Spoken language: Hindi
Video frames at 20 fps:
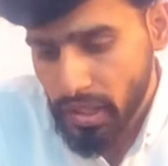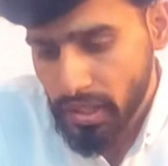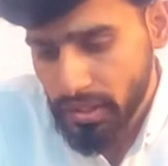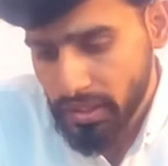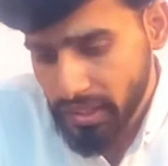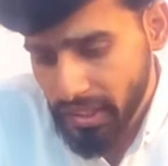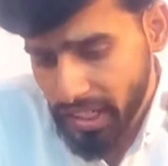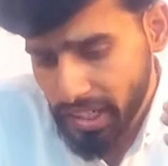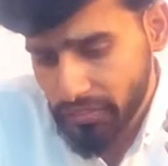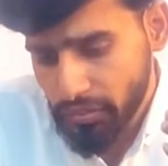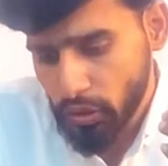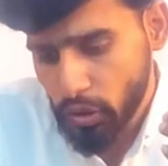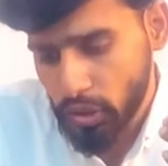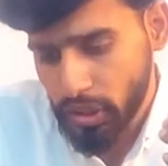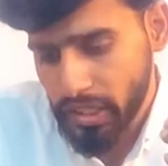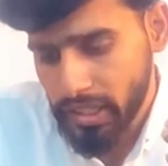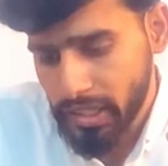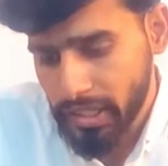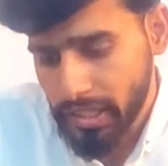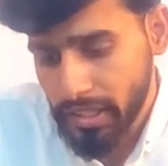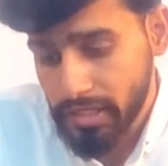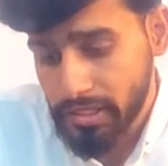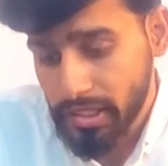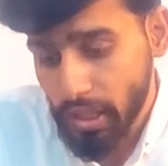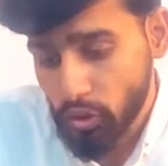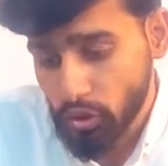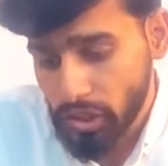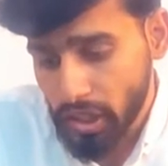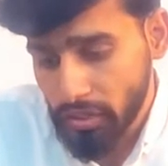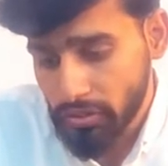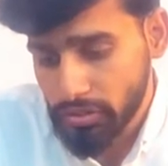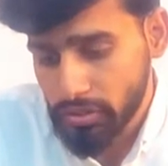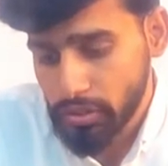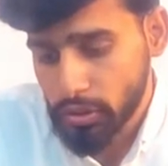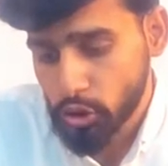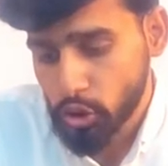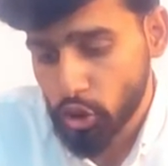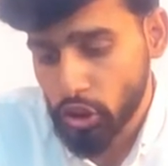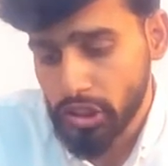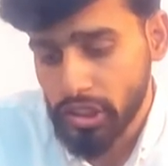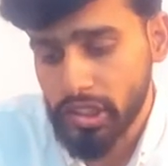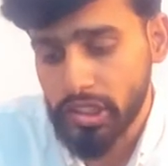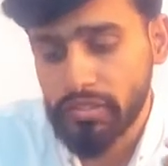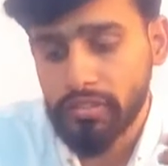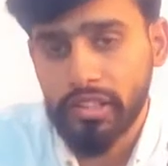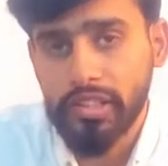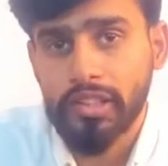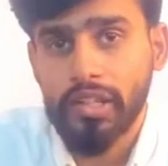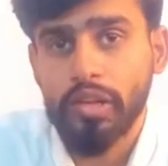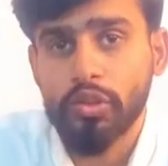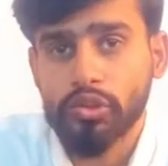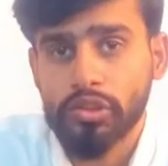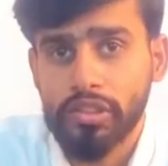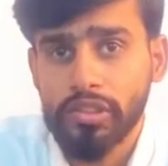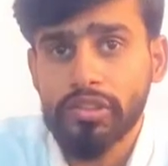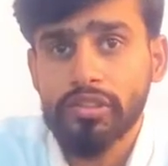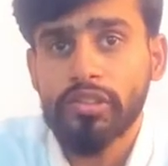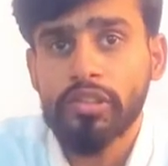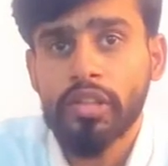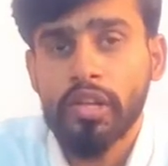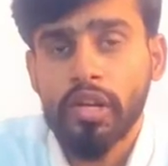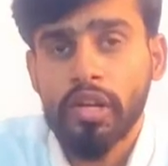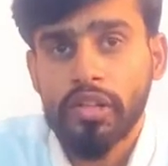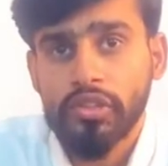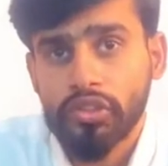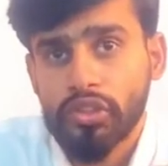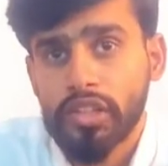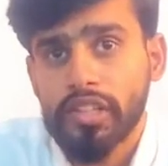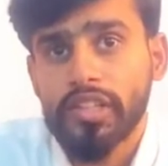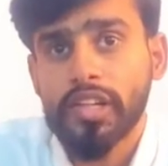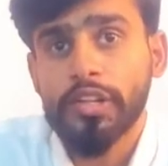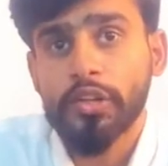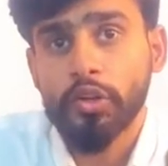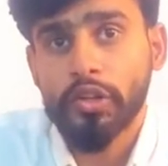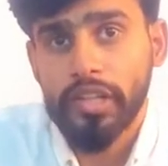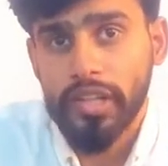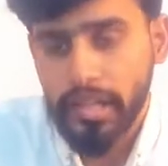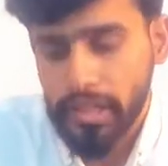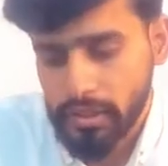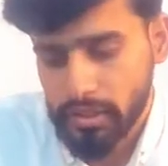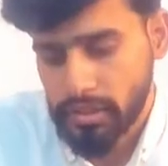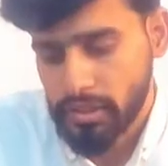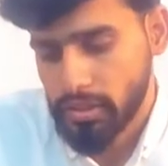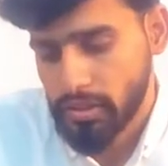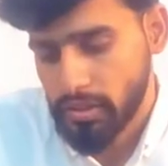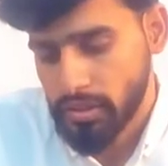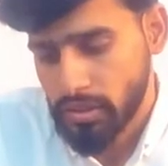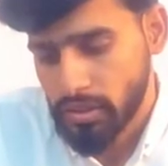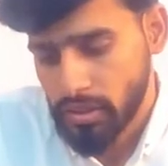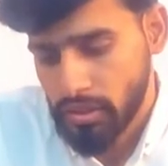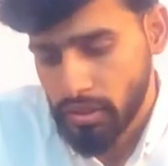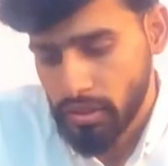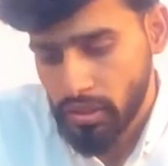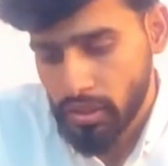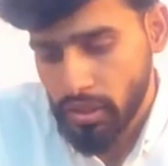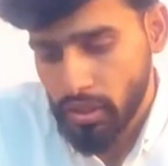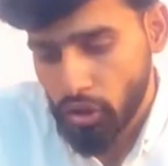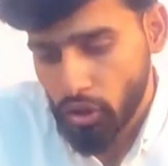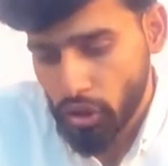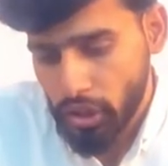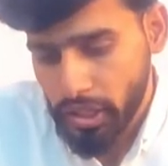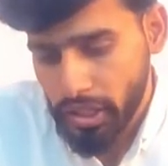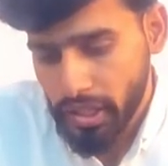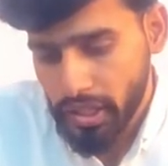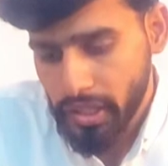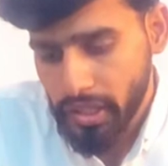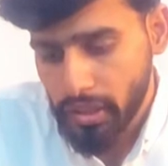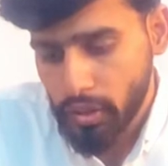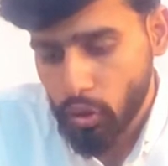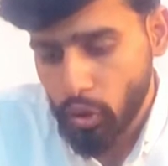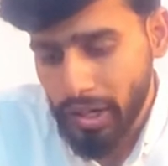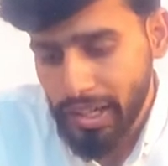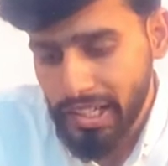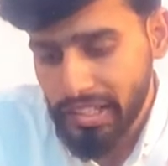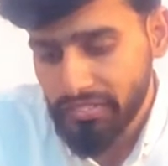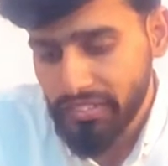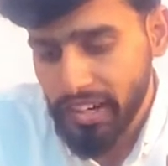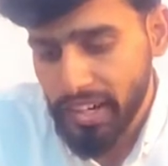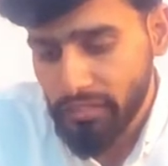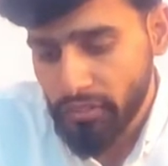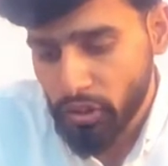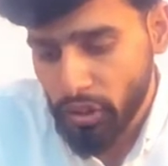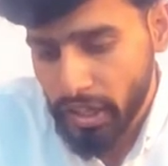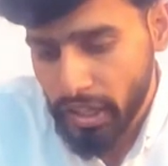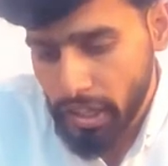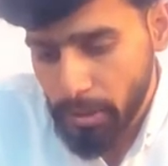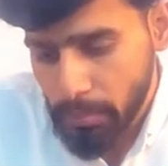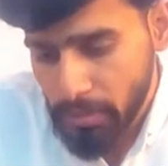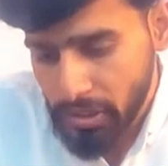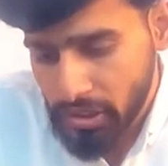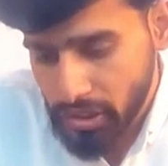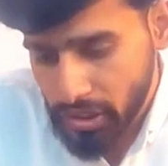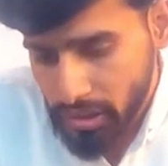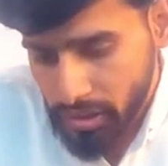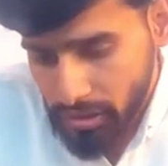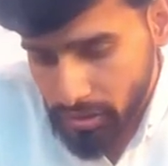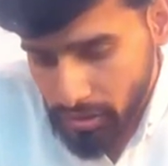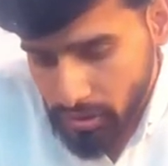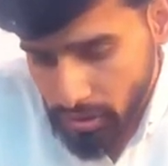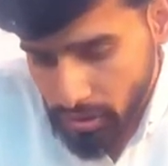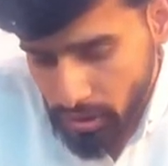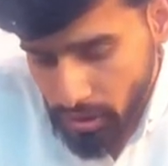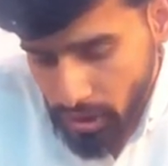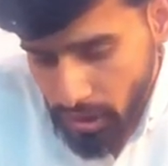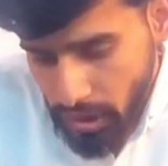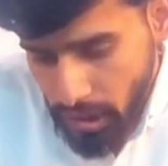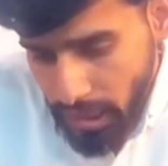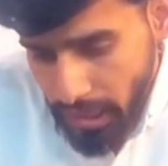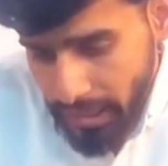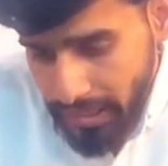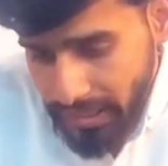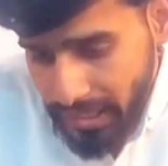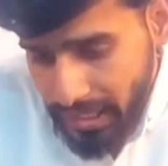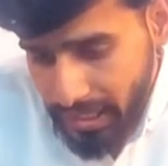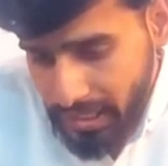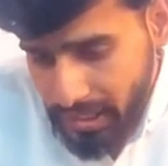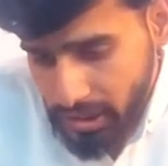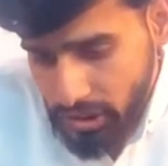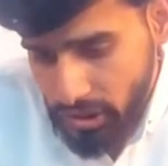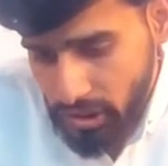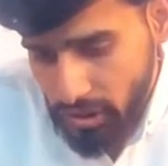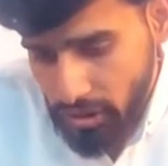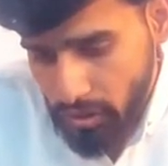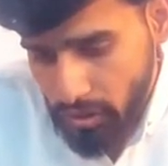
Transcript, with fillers: दे हैव कैंडिडेट्स आउट ऑफ 21328 ओके क्वालिफाइड फॉर एडमिशन अगेंस्ट